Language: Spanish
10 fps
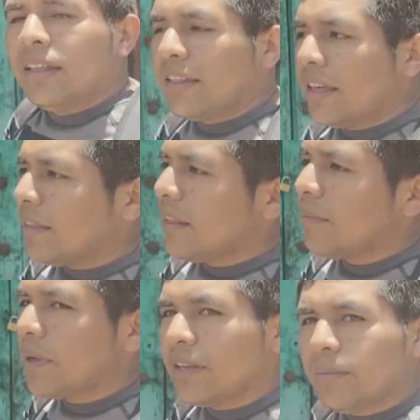de
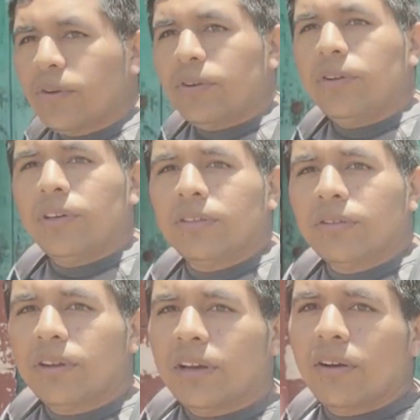este patrimonio
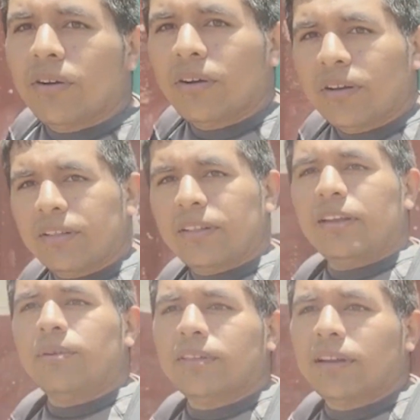histórico de
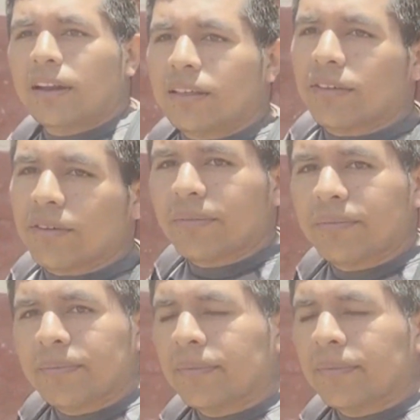nuestra nación.